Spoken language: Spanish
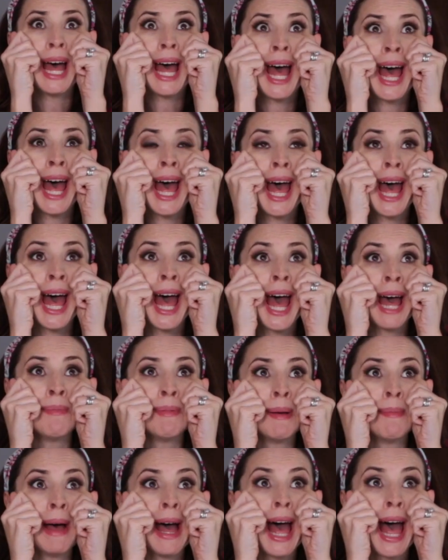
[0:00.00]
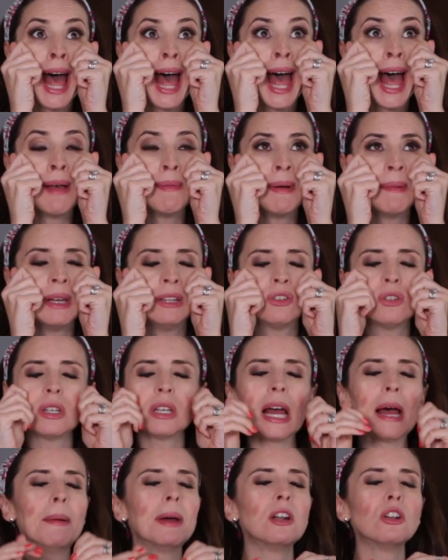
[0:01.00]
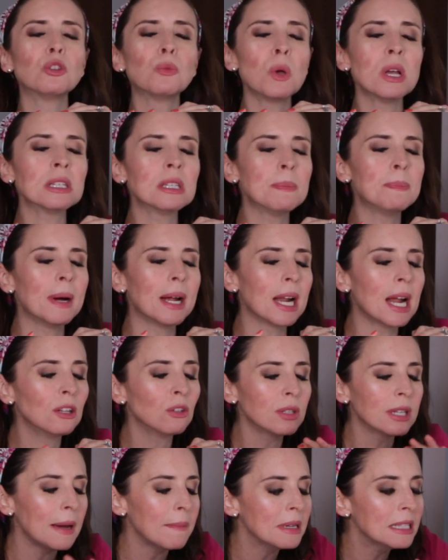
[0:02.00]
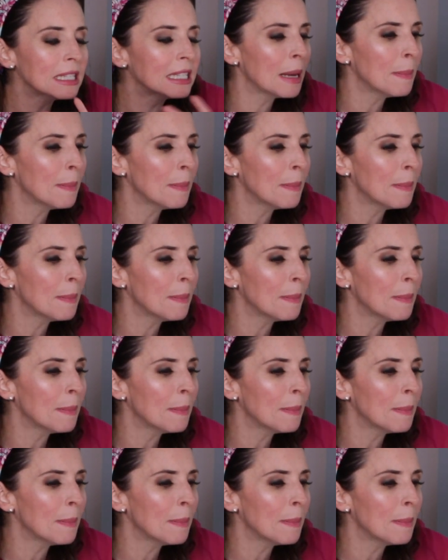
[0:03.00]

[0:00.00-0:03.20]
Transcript: mamá! Entonces dije, a ver, los voy a separar. Entonces dije, a ver,